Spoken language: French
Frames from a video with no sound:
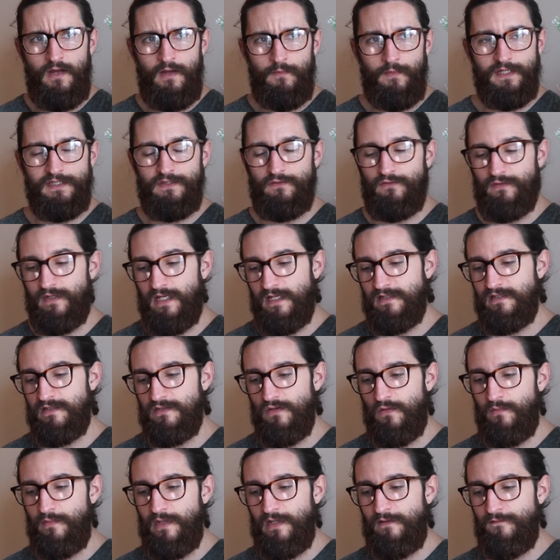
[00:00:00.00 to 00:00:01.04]
presque
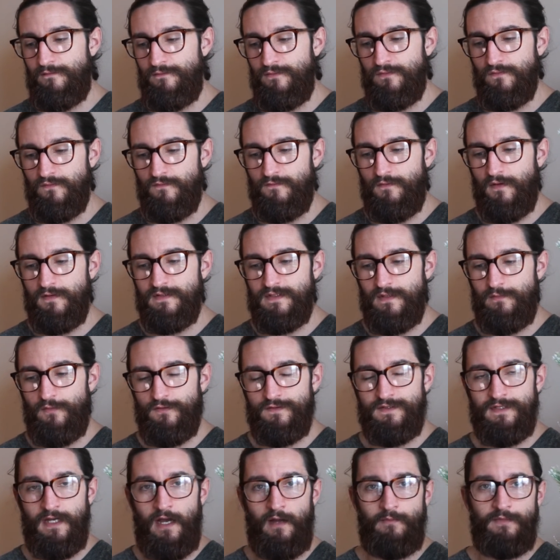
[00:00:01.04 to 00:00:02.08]
400 000 vues, donc
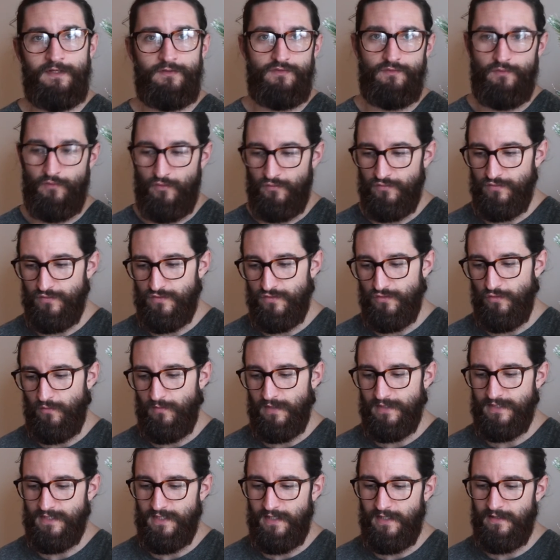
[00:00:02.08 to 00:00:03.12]
forcément ça a ramené du monde sur
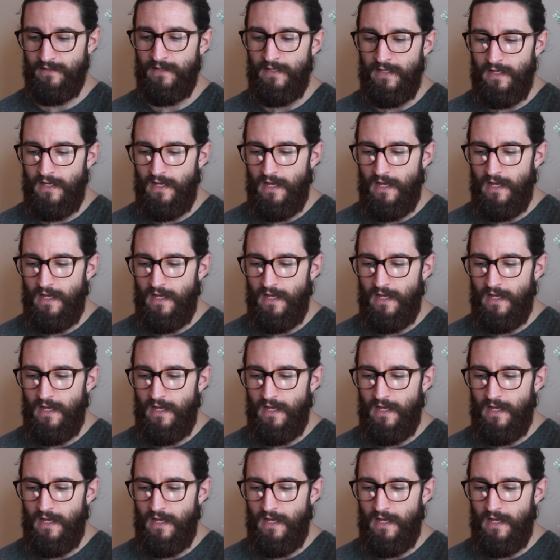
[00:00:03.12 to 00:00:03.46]
ma chaîne.